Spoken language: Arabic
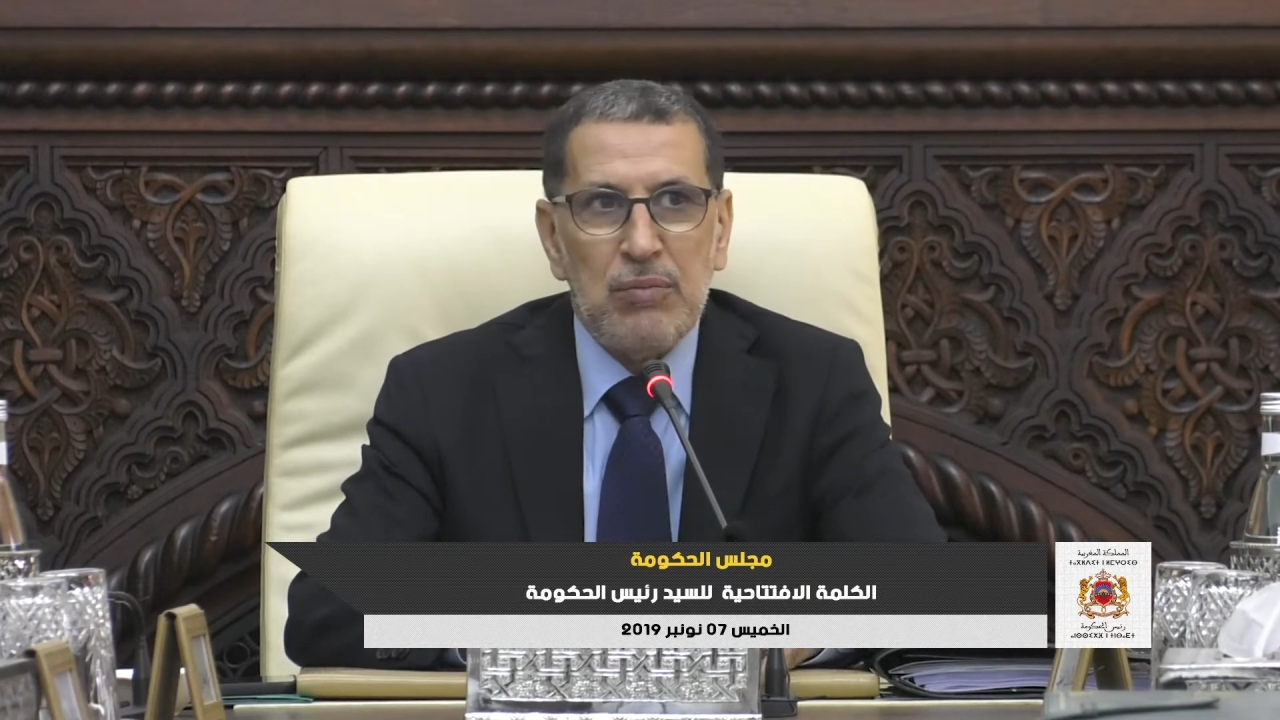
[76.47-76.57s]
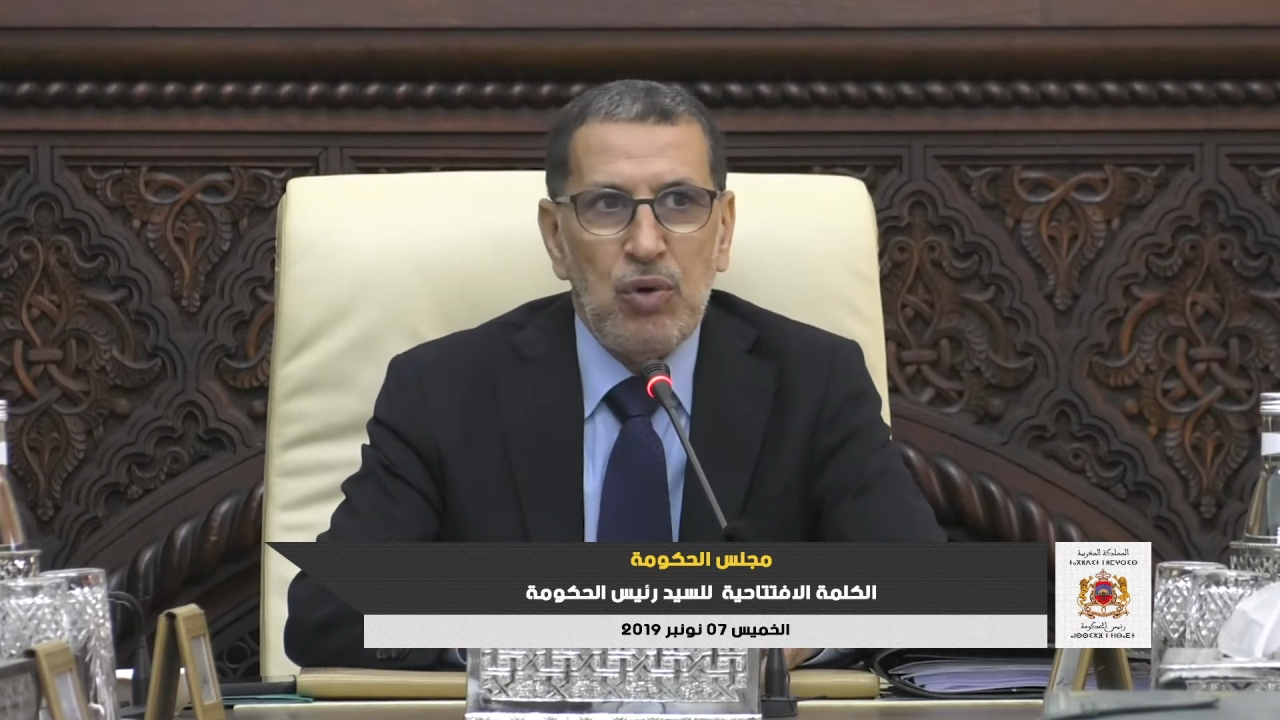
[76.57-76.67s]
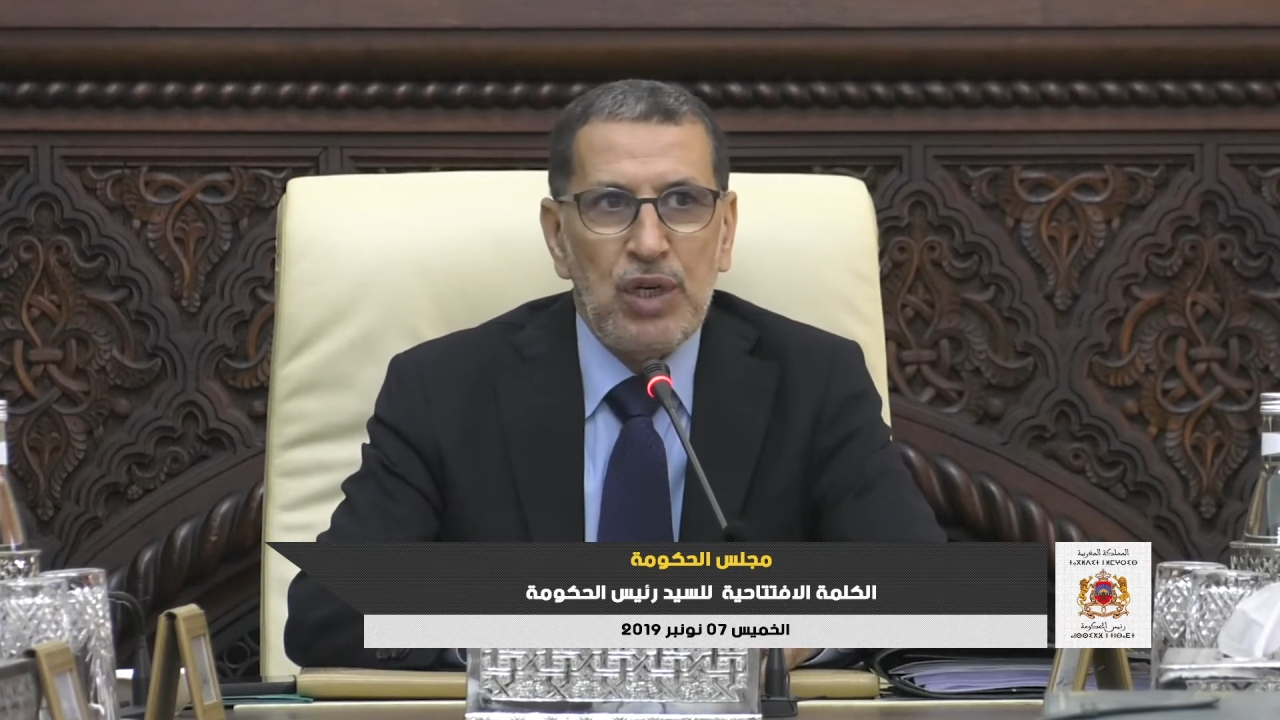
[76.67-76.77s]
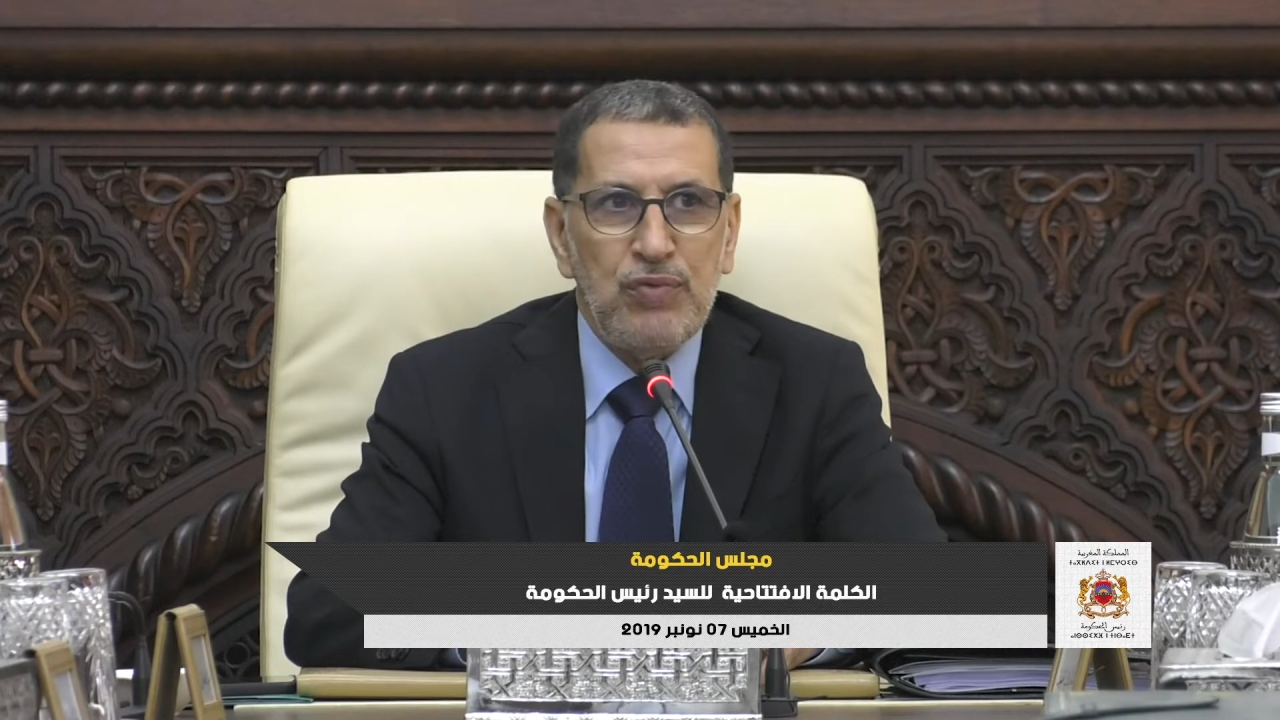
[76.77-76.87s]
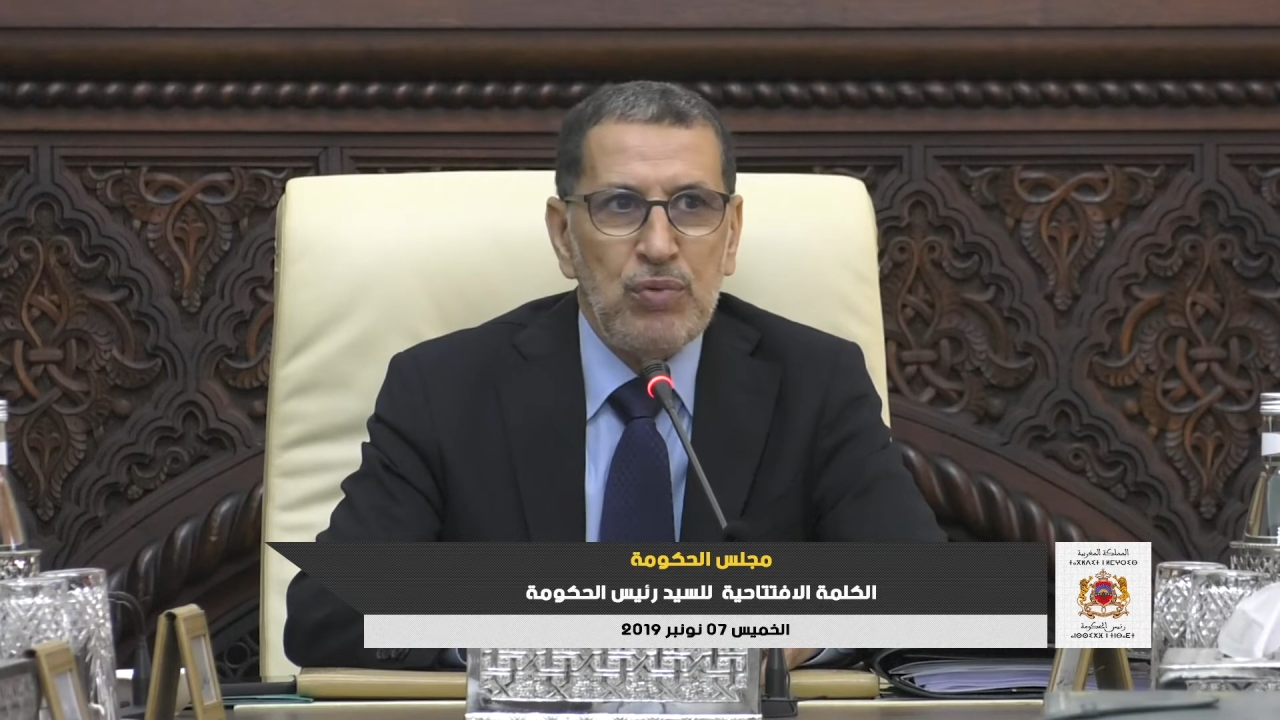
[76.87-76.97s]

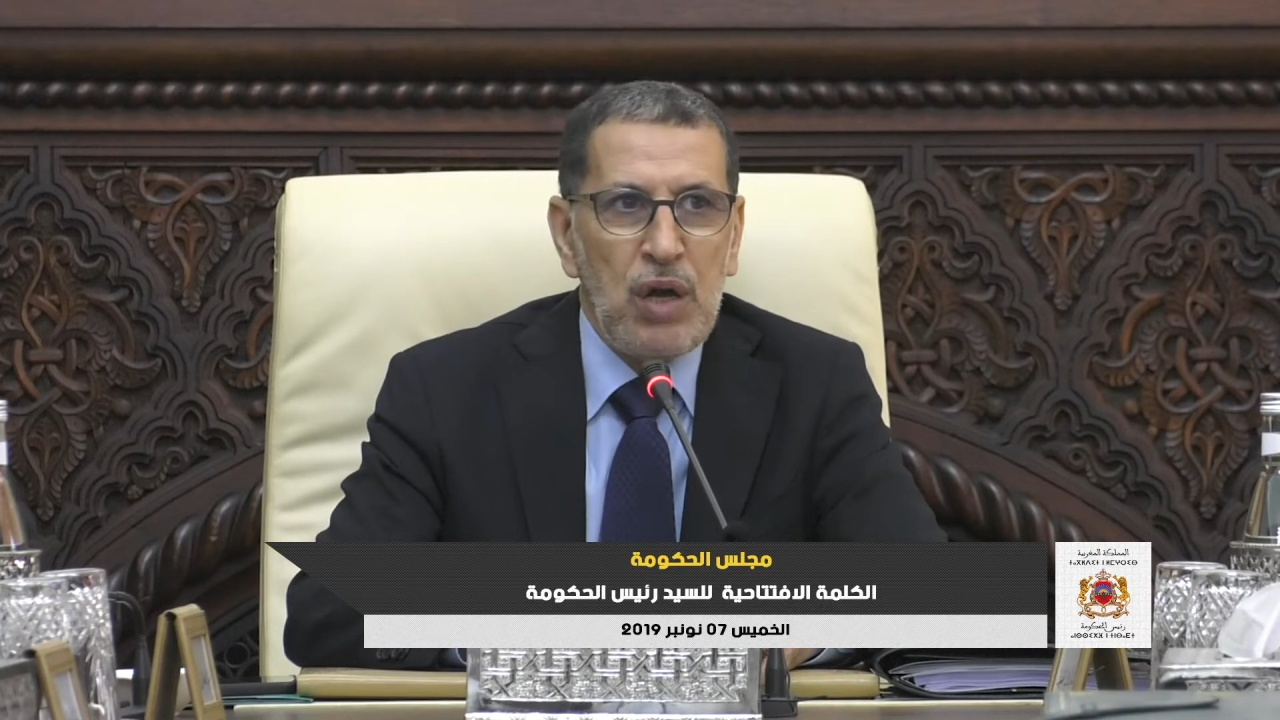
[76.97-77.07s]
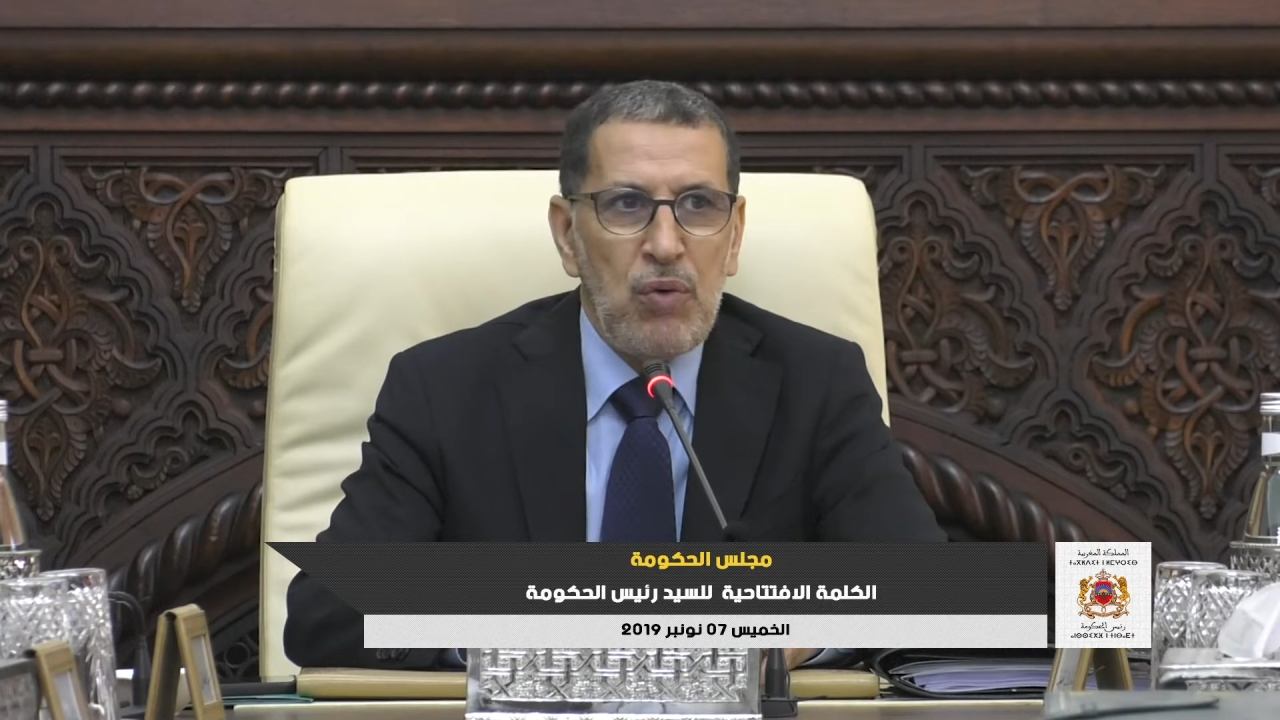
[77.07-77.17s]
موقفنا